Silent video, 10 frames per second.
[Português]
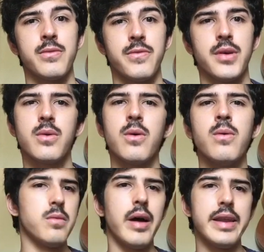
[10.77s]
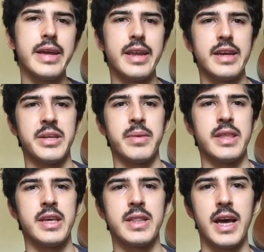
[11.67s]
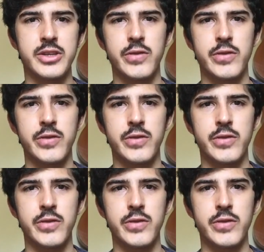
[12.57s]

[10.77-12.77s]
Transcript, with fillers: foi com o Alegrias da Maternidade,